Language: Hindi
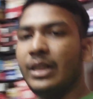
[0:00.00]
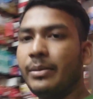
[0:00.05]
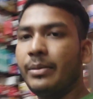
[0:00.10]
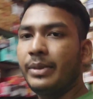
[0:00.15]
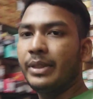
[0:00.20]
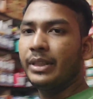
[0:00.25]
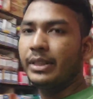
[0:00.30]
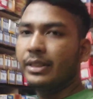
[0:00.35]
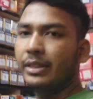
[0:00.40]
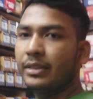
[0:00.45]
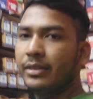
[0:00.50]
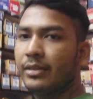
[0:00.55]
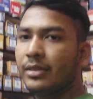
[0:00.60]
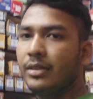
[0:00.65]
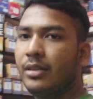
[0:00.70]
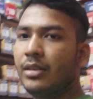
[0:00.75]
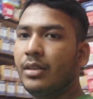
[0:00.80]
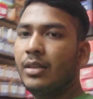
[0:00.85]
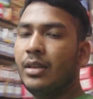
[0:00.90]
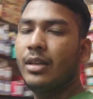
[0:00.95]
आप देखिए
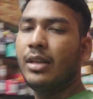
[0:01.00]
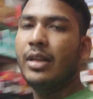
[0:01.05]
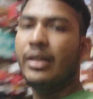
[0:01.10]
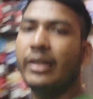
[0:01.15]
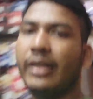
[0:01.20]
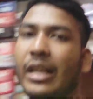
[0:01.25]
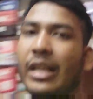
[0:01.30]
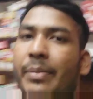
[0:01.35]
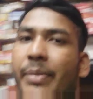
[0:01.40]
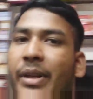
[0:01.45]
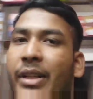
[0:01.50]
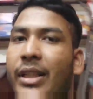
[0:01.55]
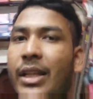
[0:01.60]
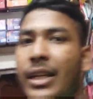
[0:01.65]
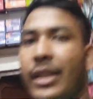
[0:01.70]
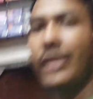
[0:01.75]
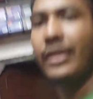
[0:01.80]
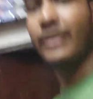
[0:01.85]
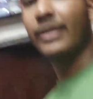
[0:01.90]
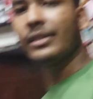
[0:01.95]
कई प्रकार के